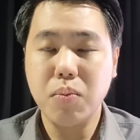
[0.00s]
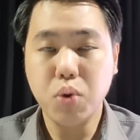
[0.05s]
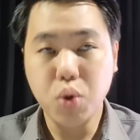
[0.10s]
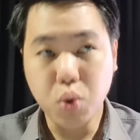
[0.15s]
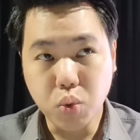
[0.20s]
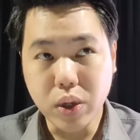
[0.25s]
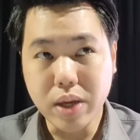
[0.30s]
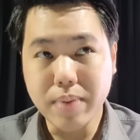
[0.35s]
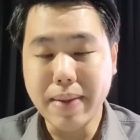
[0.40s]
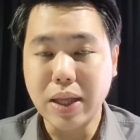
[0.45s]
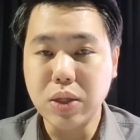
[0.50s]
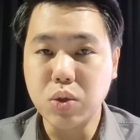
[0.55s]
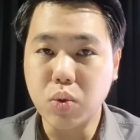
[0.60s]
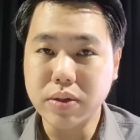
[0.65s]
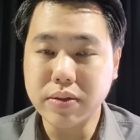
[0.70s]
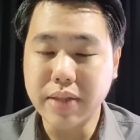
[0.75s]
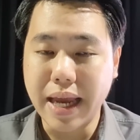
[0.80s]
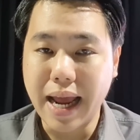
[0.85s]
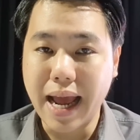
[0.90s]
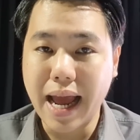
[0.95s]
พรุ่งนี้แมนยู
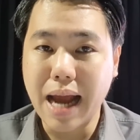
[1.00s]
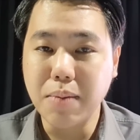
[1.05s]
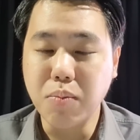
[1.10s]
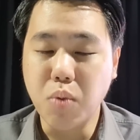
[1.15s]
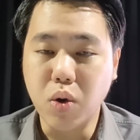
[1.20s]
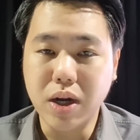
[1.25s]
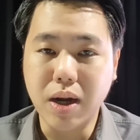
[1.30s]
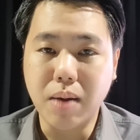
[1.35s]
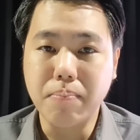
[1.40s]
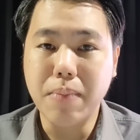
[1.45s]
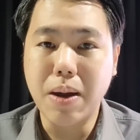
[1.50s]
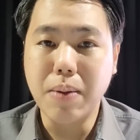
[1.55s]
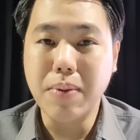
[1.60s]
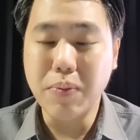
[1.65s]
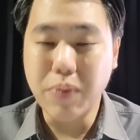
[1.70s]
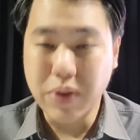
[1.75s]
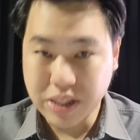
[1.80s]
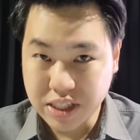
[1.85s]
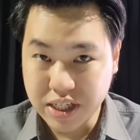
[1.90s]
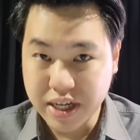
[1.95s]
เตะห้าโมงกับเมล
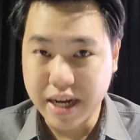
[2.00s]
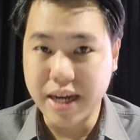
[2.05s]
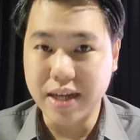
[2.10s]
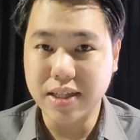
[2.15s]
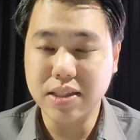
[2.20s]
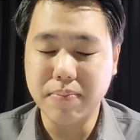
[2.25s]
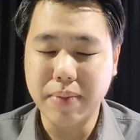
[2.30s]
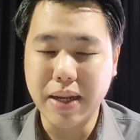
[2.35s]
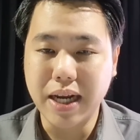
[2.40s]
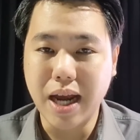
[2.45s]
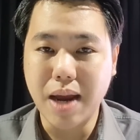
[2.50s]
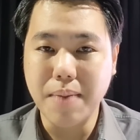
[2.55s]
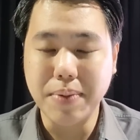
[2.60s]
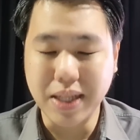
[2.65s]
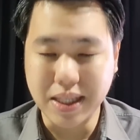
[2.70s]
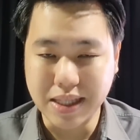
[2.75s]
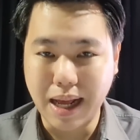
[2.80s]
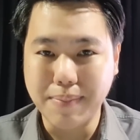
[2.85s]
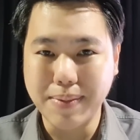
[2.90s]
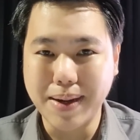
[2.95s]
เบิร์นวิกตอรี่จะเป็นยังไงไป
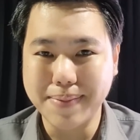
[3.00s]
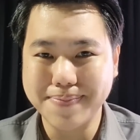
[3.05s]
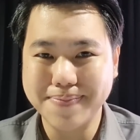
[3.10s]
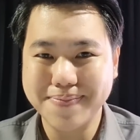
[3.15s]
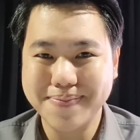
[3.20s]
ติดตามครับ